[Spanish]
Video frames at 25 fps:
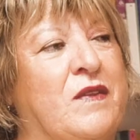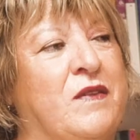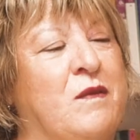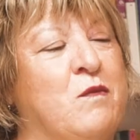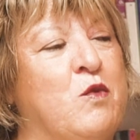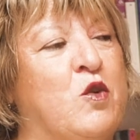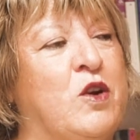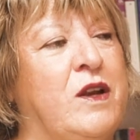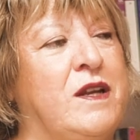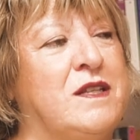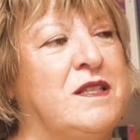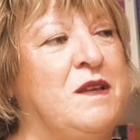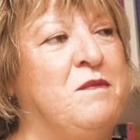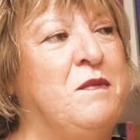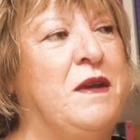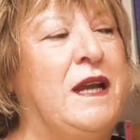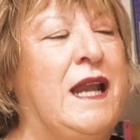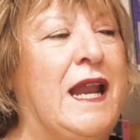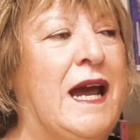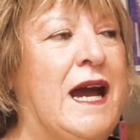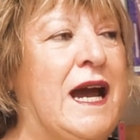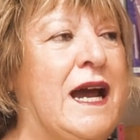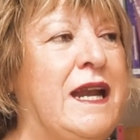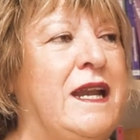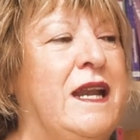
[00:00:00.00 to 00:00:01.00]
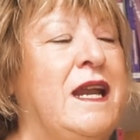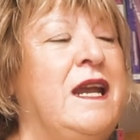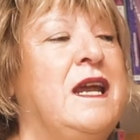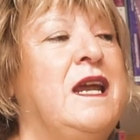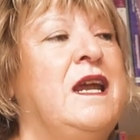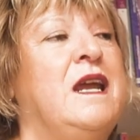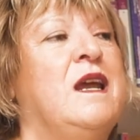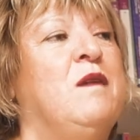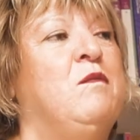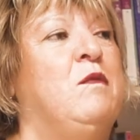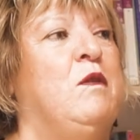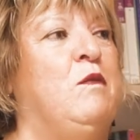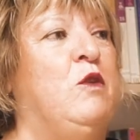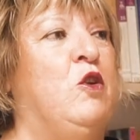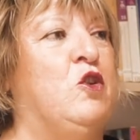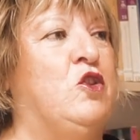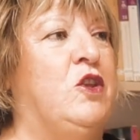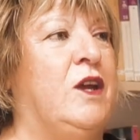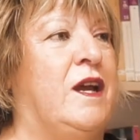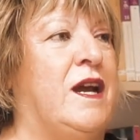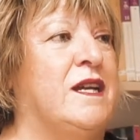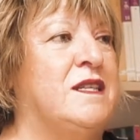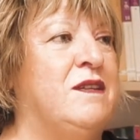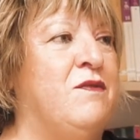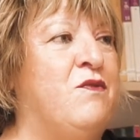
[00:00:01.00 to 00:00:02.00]
de mujeres de Milán,
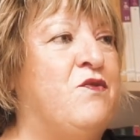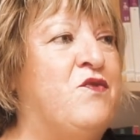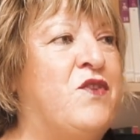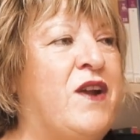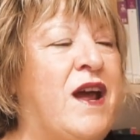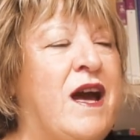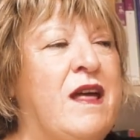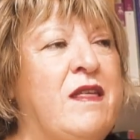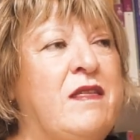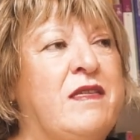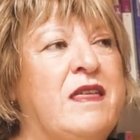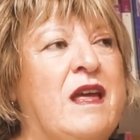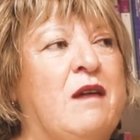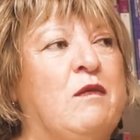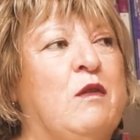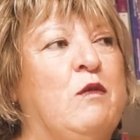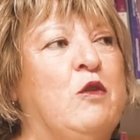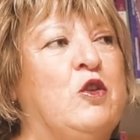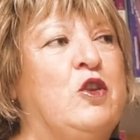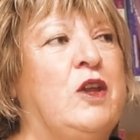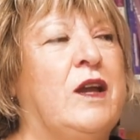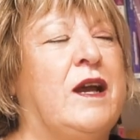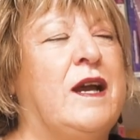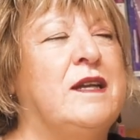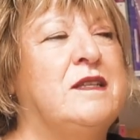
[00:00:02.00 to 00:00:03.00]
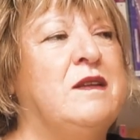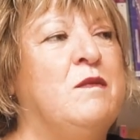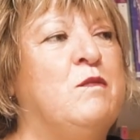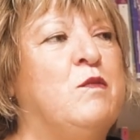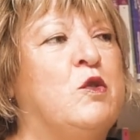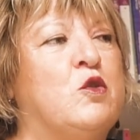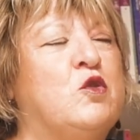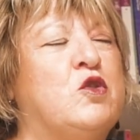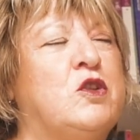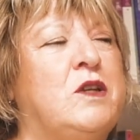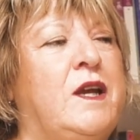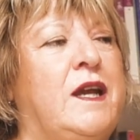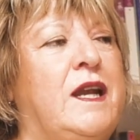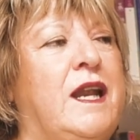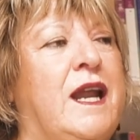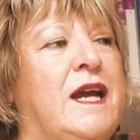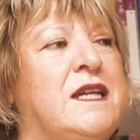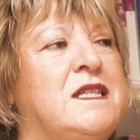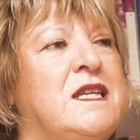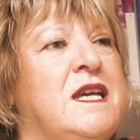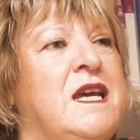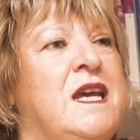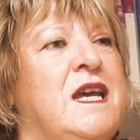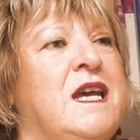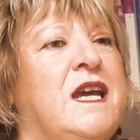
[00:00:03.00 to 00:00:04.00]
bibliotecas en Francia, bibliotecas en
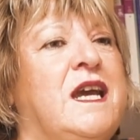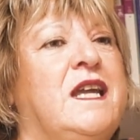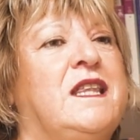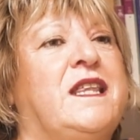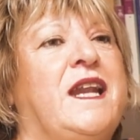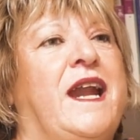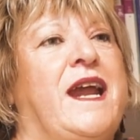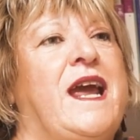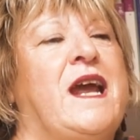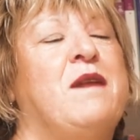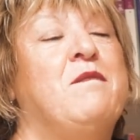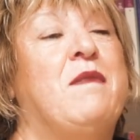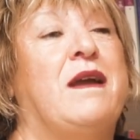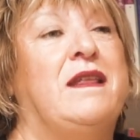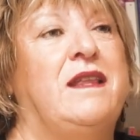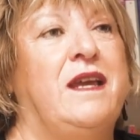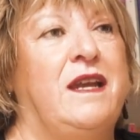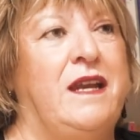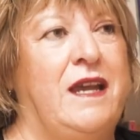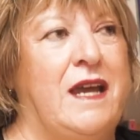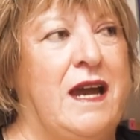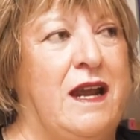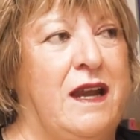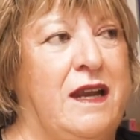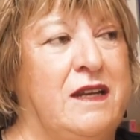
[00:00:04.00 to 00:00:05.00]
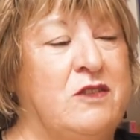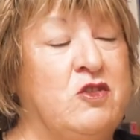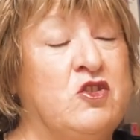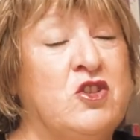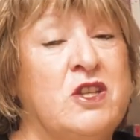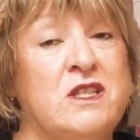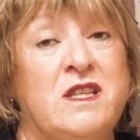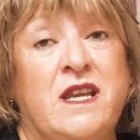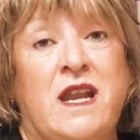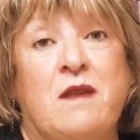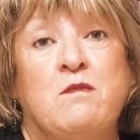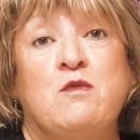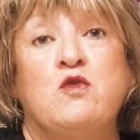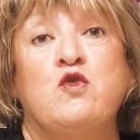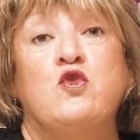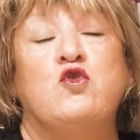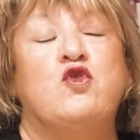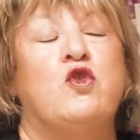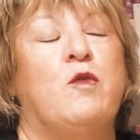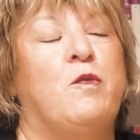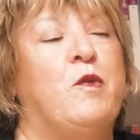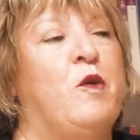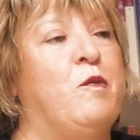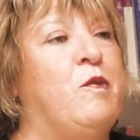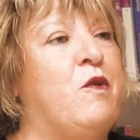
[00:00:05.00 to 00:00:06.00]
Bruselas y traían materiales. Nosotras teníamos
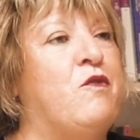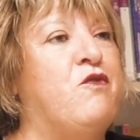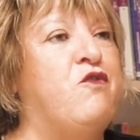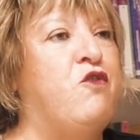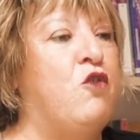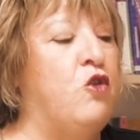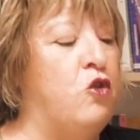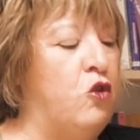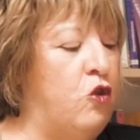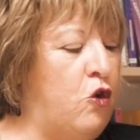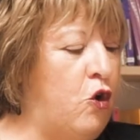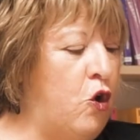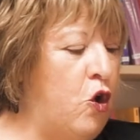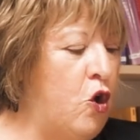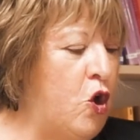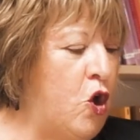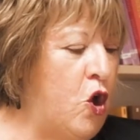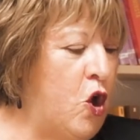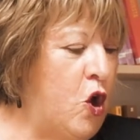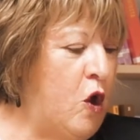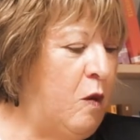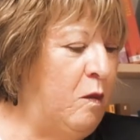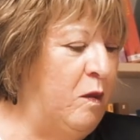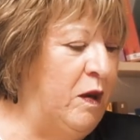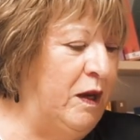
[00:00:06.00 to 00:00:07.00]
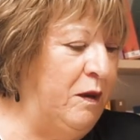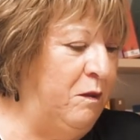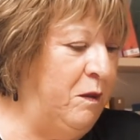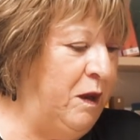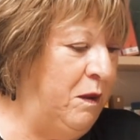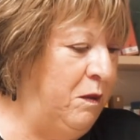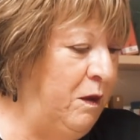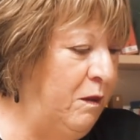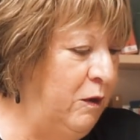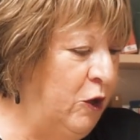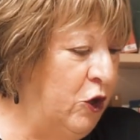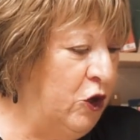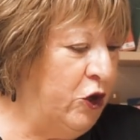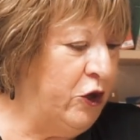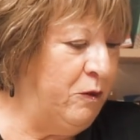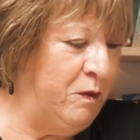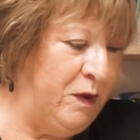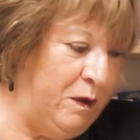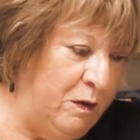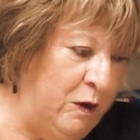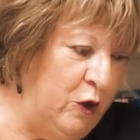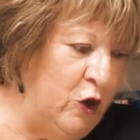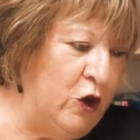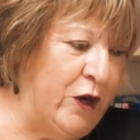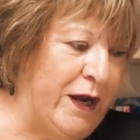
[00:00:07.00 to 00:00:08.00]
nuestro propio fondo
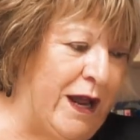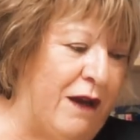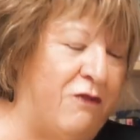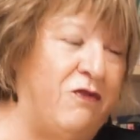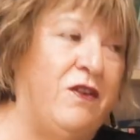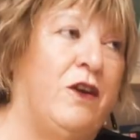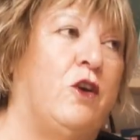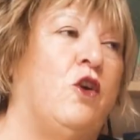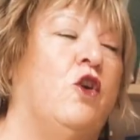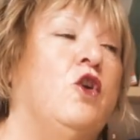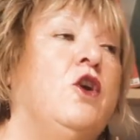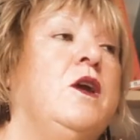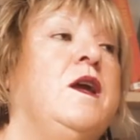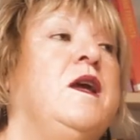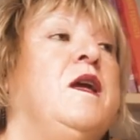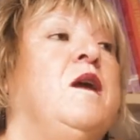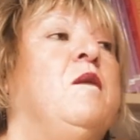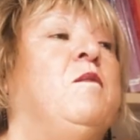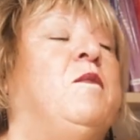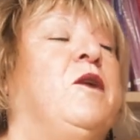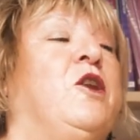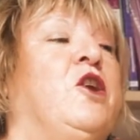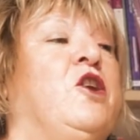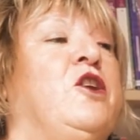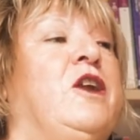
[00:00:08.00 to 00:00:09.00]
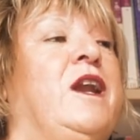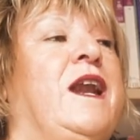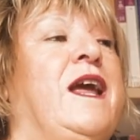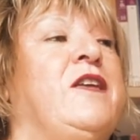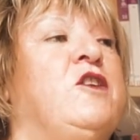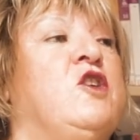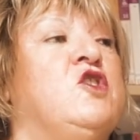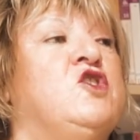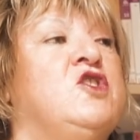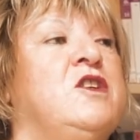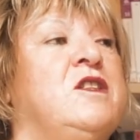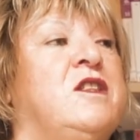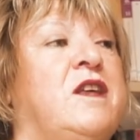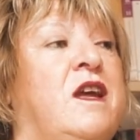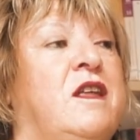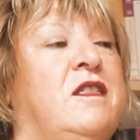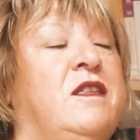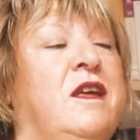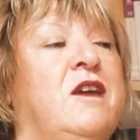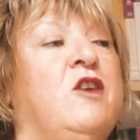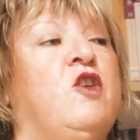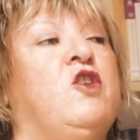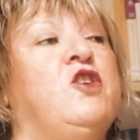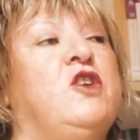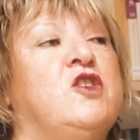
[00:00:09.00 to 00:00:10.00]
bibliográfico, pero en el año
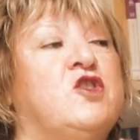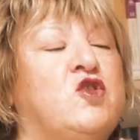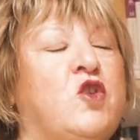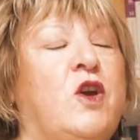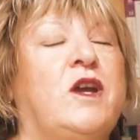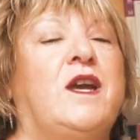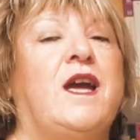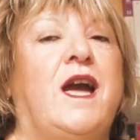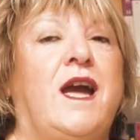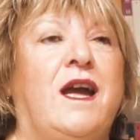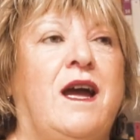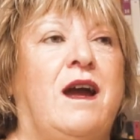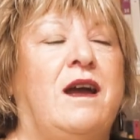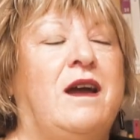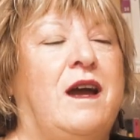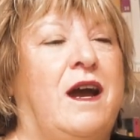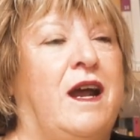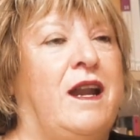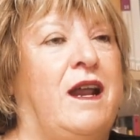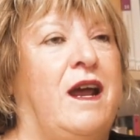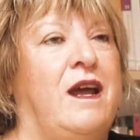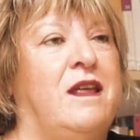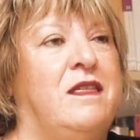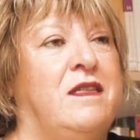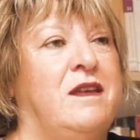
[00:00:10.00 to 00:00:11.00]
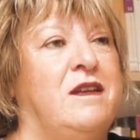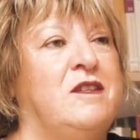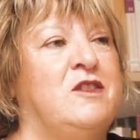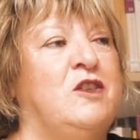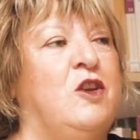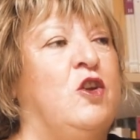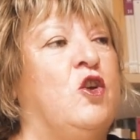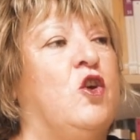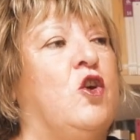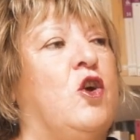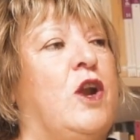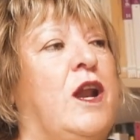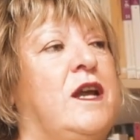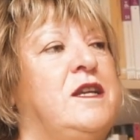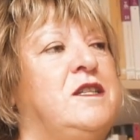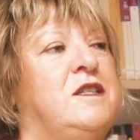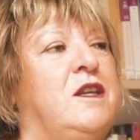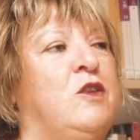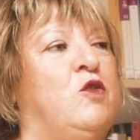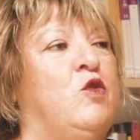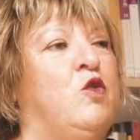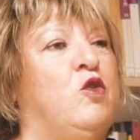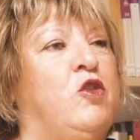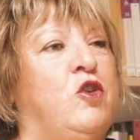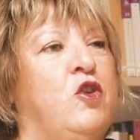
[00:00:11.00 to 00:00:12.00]
85, y esto hay que agradecérselo a la
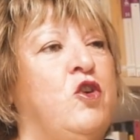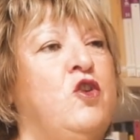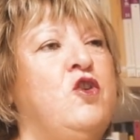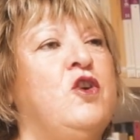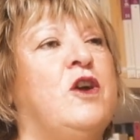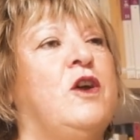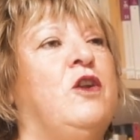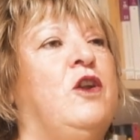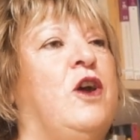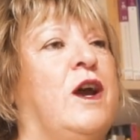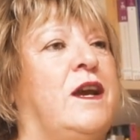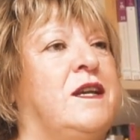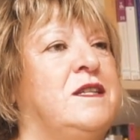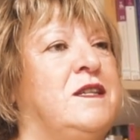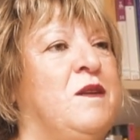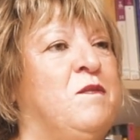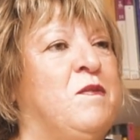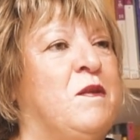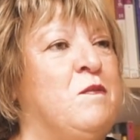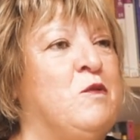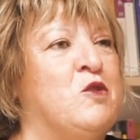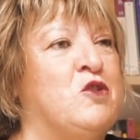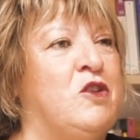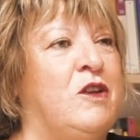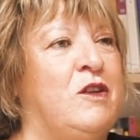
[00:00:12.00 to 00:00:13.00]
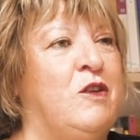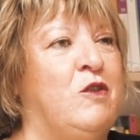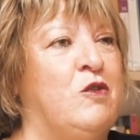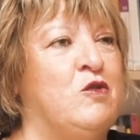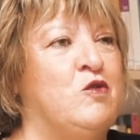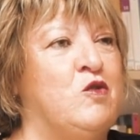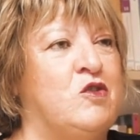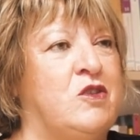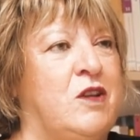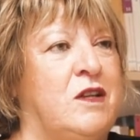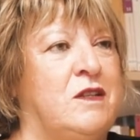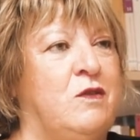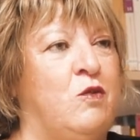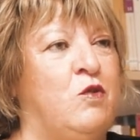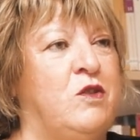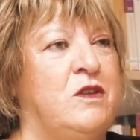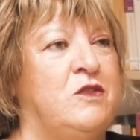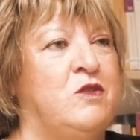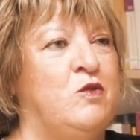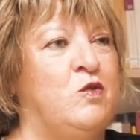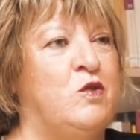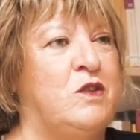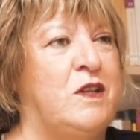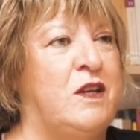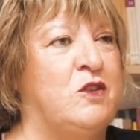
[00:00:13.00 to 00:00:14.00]
institución con la que siempre hemos tenido nuestras
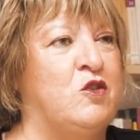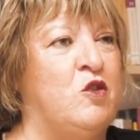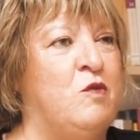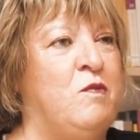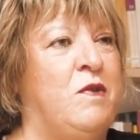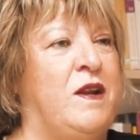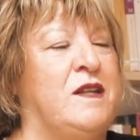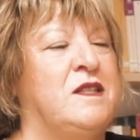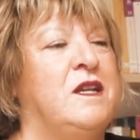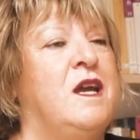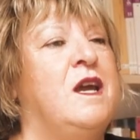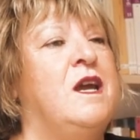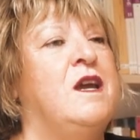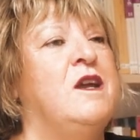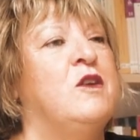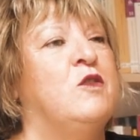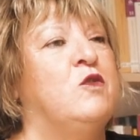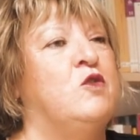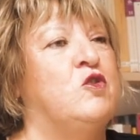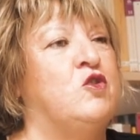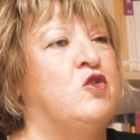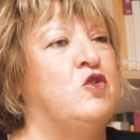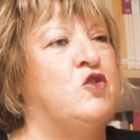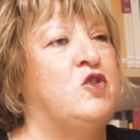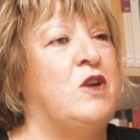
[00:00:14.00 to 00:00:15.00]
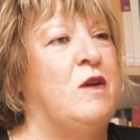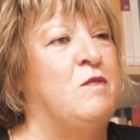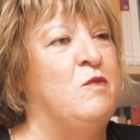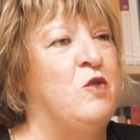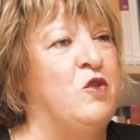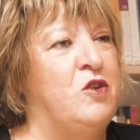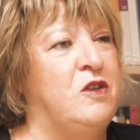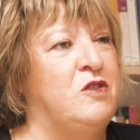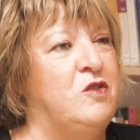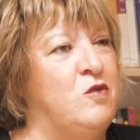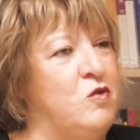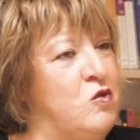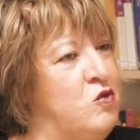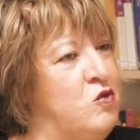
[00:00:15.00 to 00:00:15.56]
luces y nuestras sombras, nuestros amores y